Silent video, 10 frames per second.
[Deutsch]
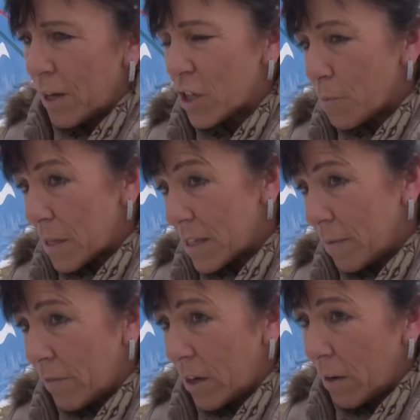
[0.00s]
Manchmal
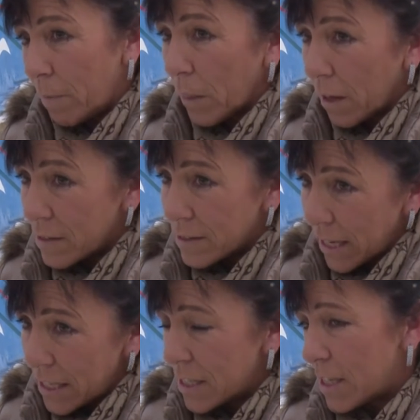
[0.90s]
sind wir
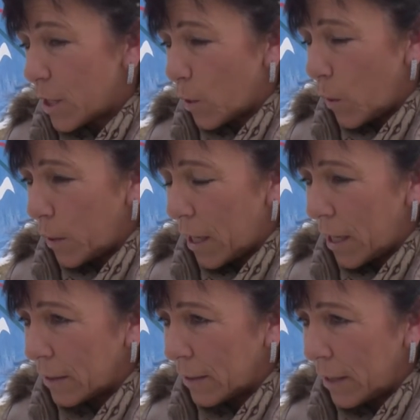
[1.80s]
60 Leute
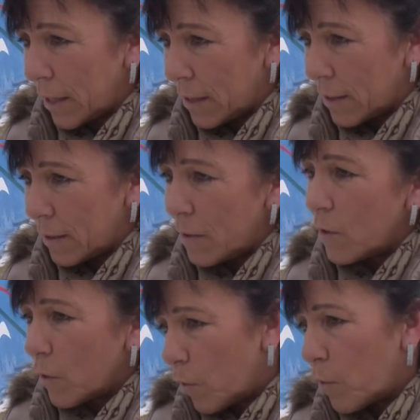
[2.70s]
an Gelände
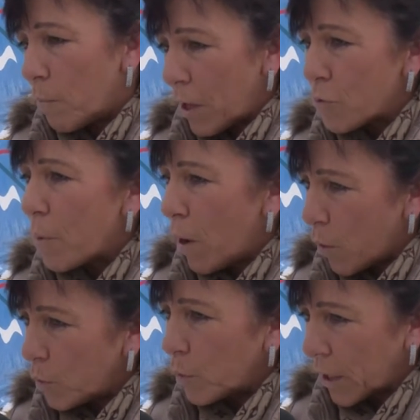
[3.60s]
und manchmal
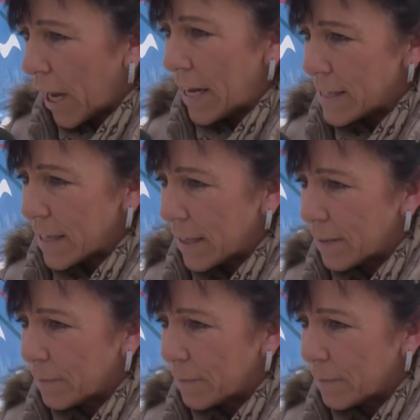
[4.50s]
auch nur 30.